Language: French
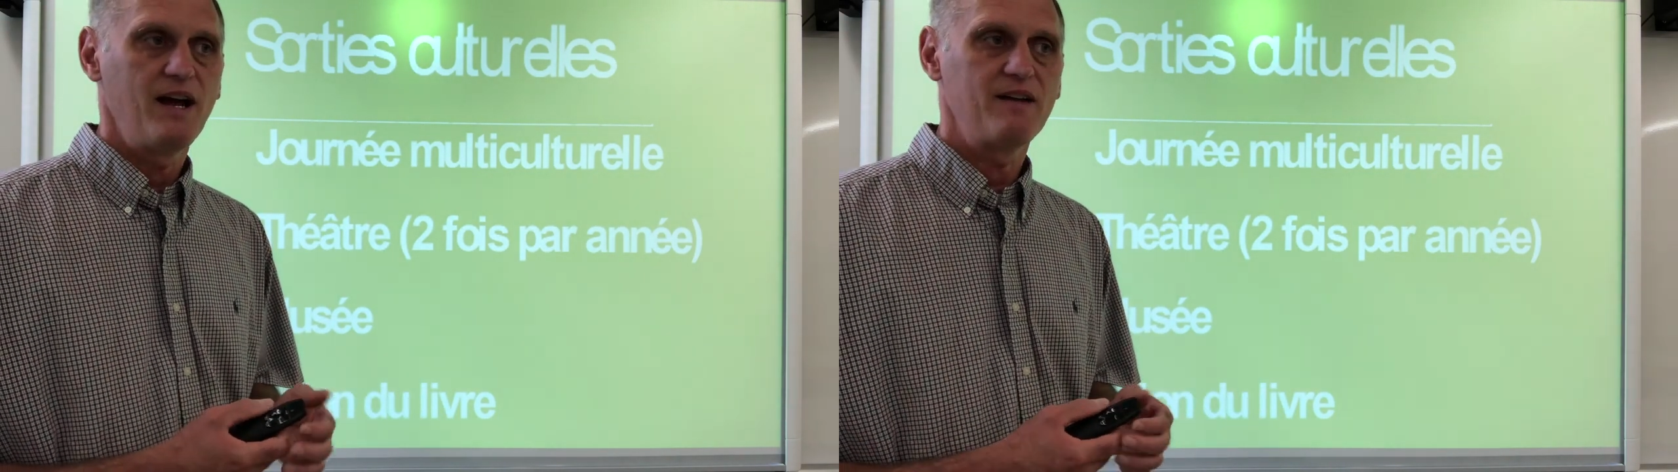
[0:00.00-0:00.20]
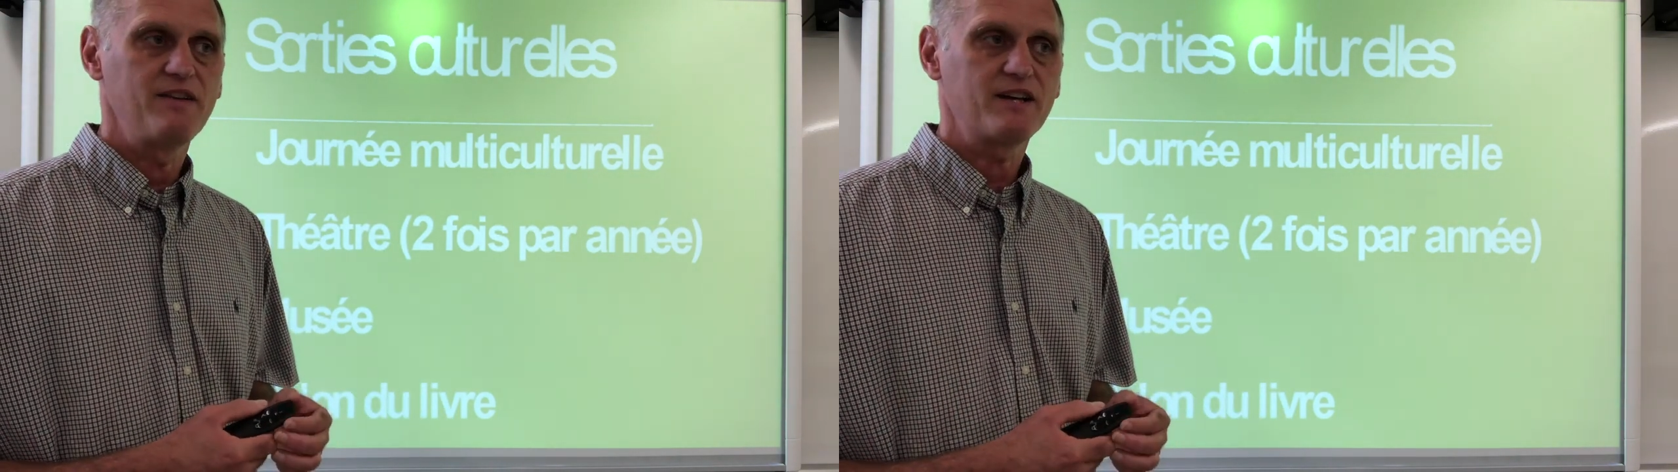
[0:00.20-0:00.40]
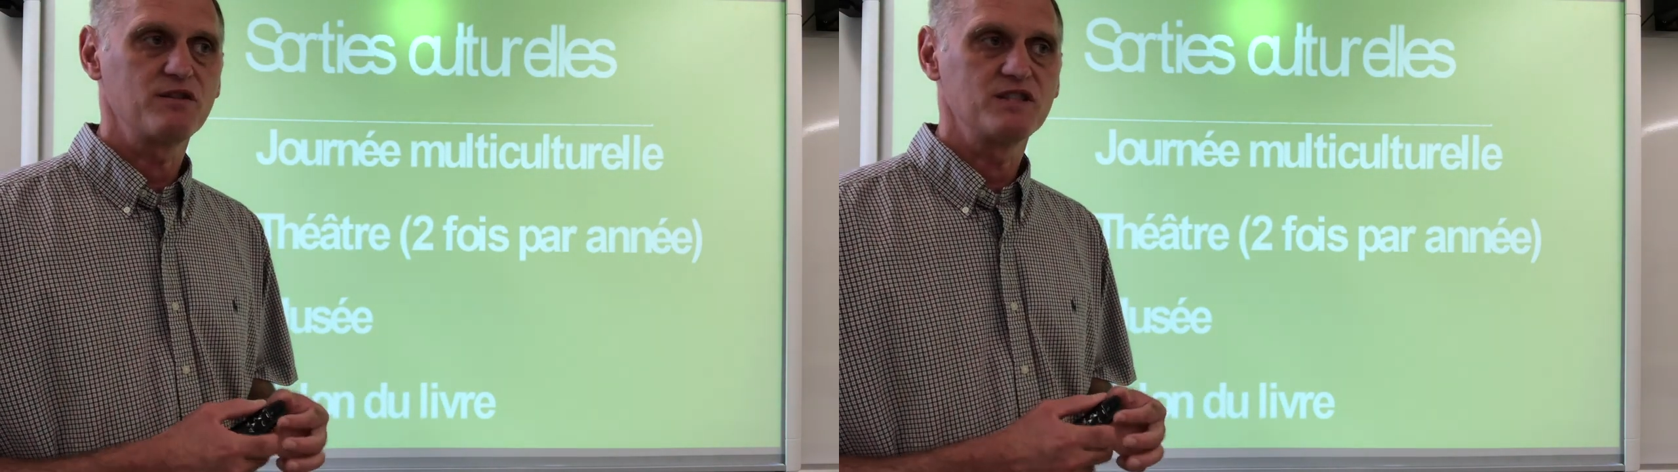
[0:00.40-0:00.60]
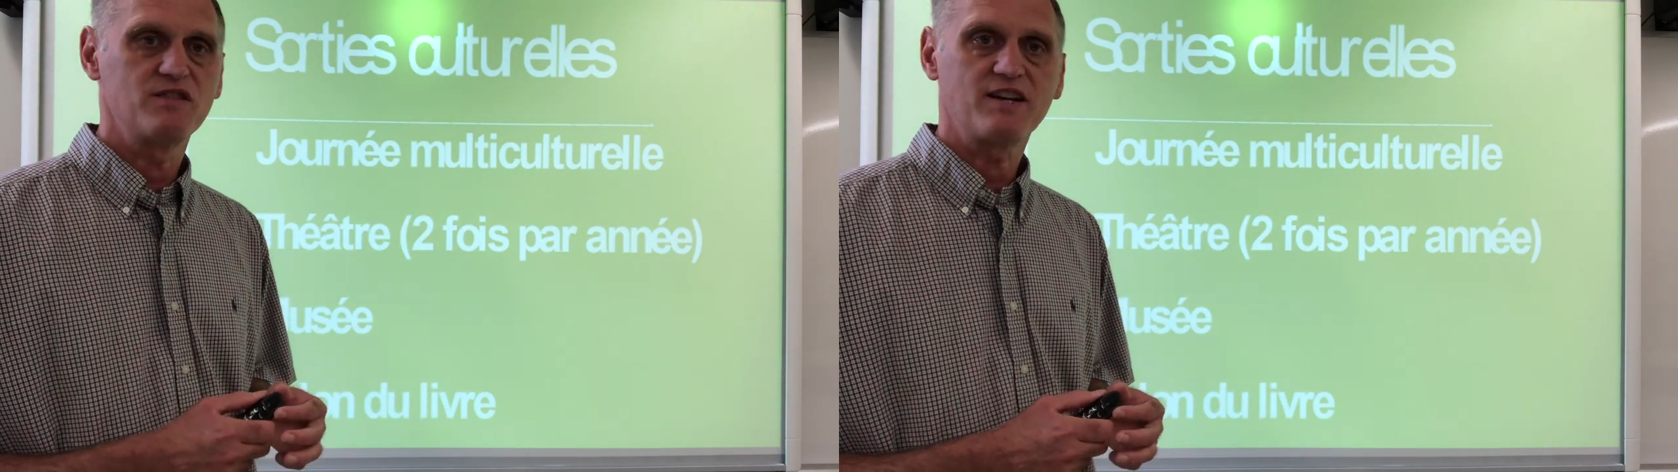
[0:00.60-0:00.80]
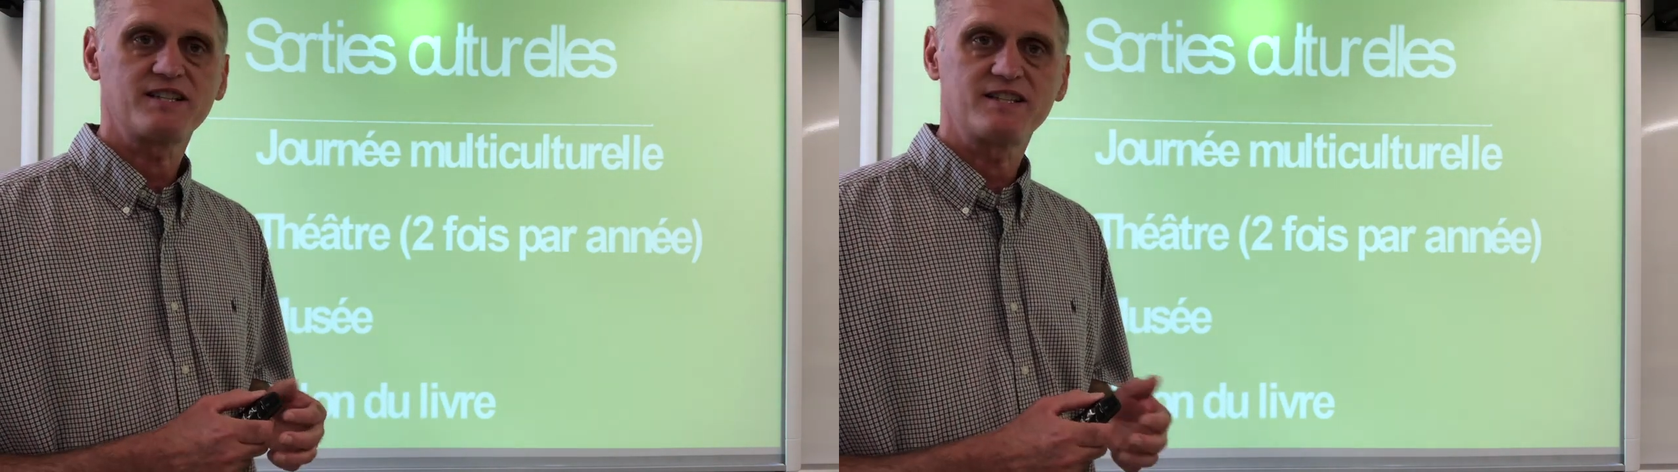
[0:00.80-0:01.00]
avec une
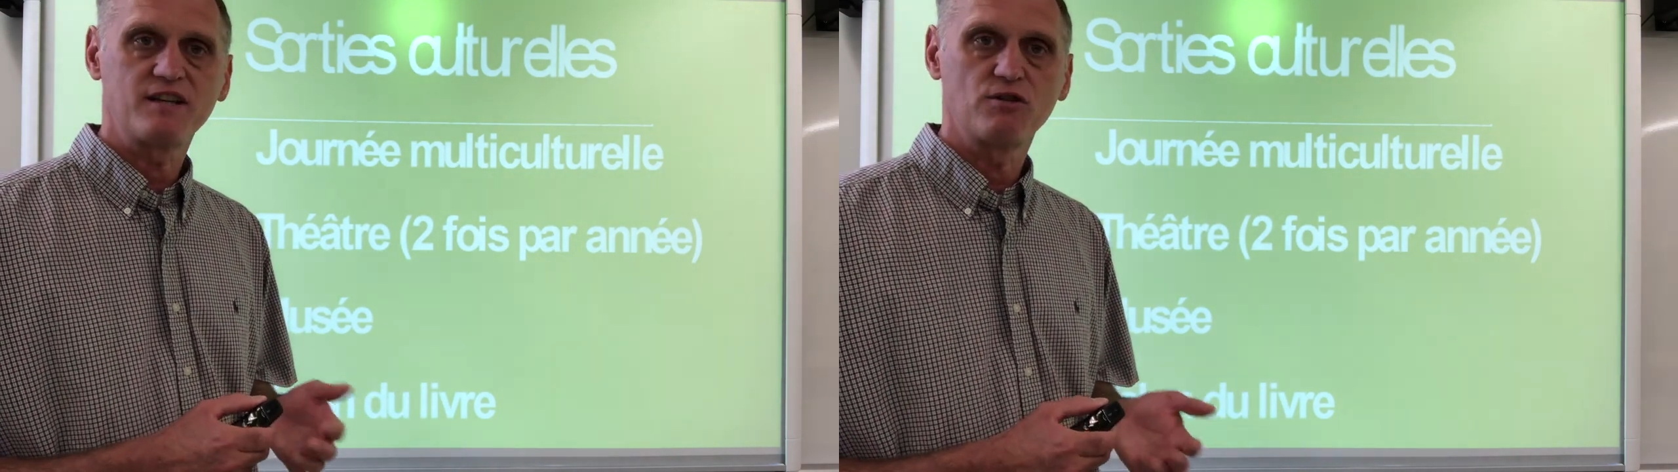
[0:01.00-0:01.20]
diversité